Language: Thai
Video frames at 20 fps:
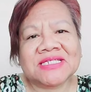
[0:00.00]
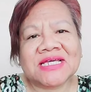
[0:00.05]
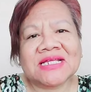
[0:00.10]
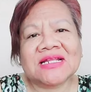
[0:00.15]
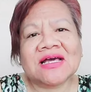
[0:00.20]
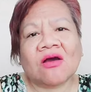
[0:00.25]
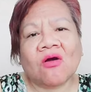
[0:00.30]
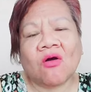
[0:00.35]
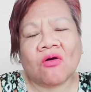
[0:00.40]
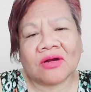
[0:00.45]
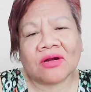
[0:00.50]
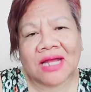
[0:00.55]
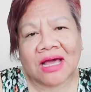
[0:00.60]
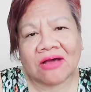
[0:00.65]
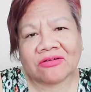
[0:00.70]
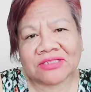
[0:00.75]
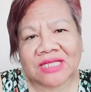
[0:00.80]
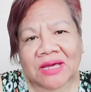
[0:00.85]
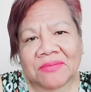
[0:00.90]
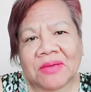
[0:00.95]
ใช่เรื่องของเรา
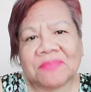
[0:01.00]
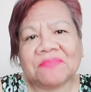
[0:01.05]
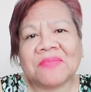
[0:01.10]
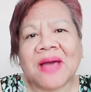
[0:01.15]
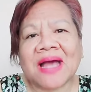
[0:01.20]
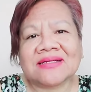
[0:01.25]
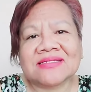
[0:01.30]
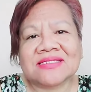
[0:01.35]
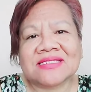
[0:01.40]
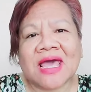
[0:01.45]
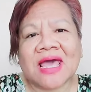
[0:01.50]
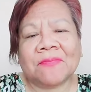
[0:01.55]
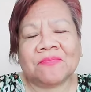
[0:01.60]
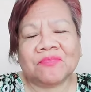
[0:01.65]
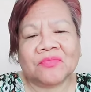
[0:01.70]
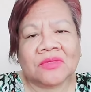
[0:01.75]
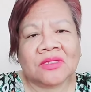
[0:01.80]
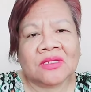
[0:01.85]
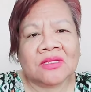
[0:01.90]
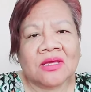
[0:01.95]
ถ้าไม่ปากแซบ
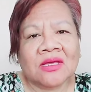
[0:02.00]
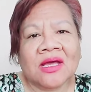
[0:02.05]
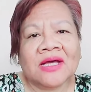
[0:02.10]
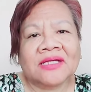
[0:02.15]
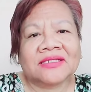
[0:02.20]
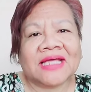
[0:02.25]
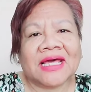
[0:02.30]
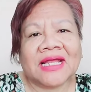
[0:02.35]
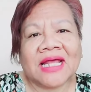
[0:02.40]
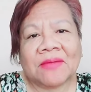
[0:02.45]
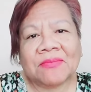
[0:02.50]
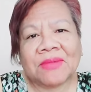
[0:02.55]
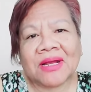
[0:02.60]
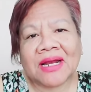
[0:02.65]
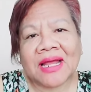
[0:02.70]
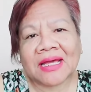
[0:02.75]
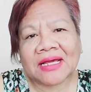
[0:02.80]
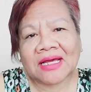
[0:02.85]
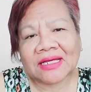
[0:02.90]
แต่ถ้าเมื่อไหร่